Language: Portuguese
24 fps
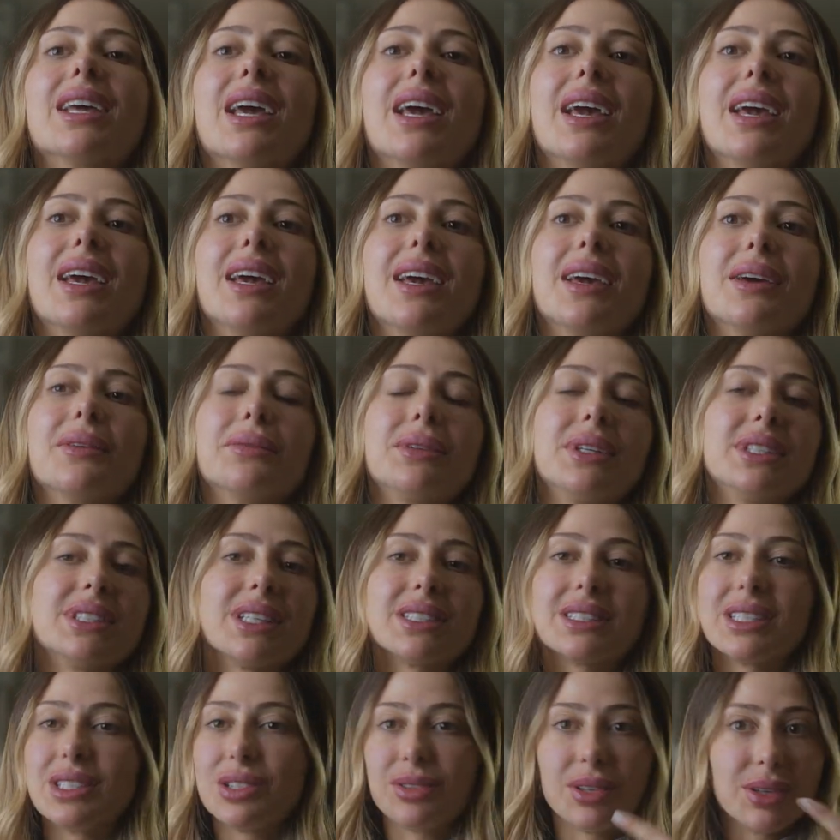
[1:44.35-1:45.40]
É, por isso,
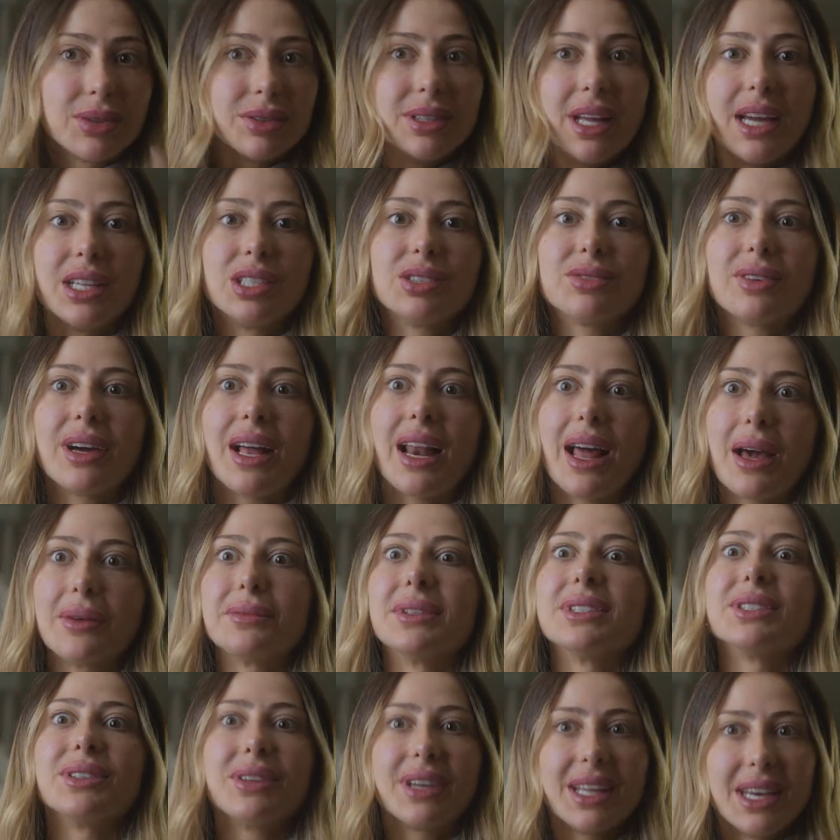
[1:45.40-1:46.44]
essa dificuldade de falar,
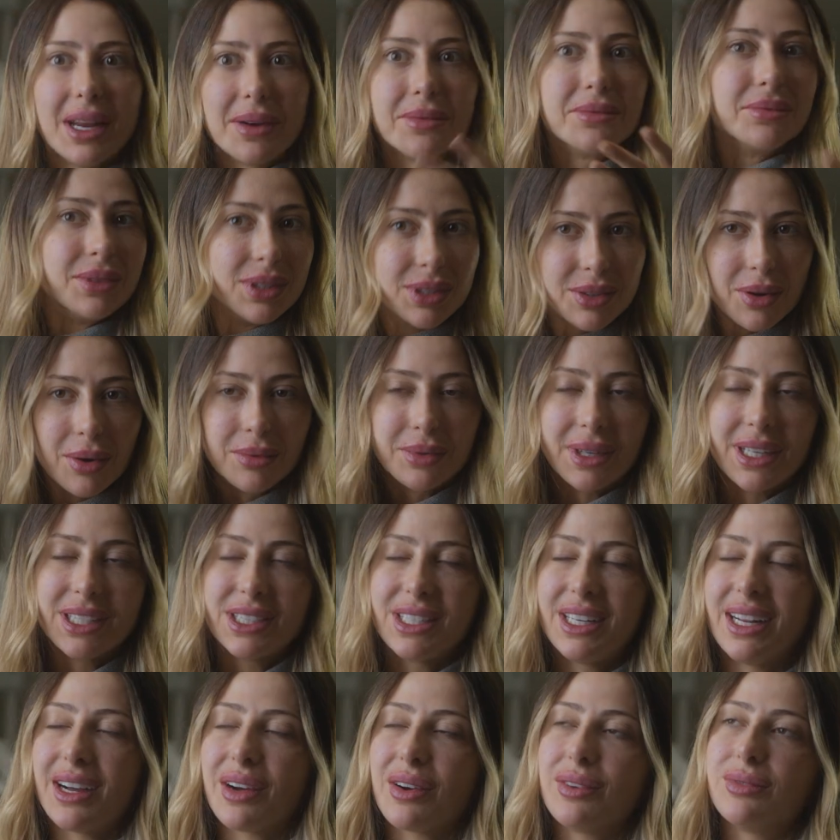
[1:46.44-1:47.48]
mas eu queria muito
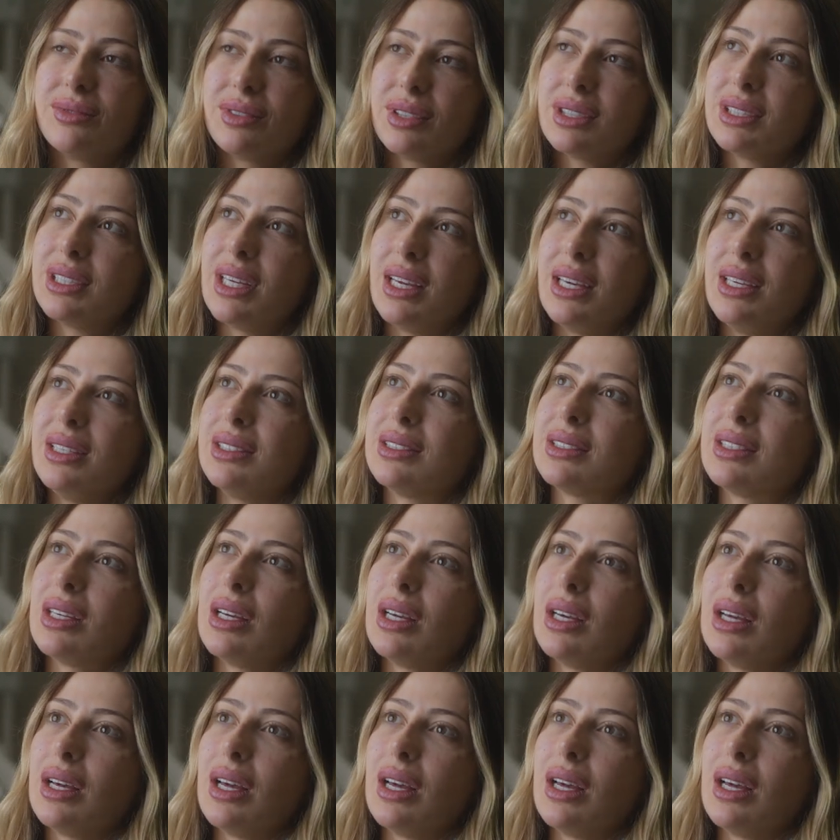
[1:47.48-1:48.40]
compartilhar com vocês